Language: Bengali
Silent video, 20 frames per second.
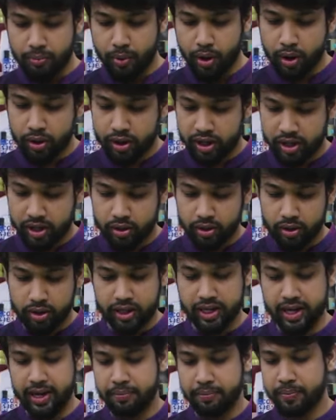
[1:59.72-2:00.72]
বড়টা হলো
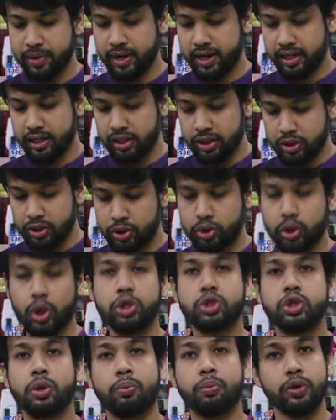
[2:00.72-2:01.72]
গিয়ে আপনার
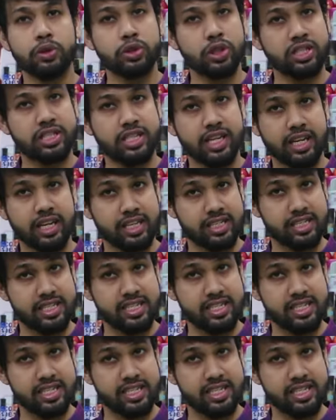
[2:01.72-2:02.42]
ছয়শো টাকা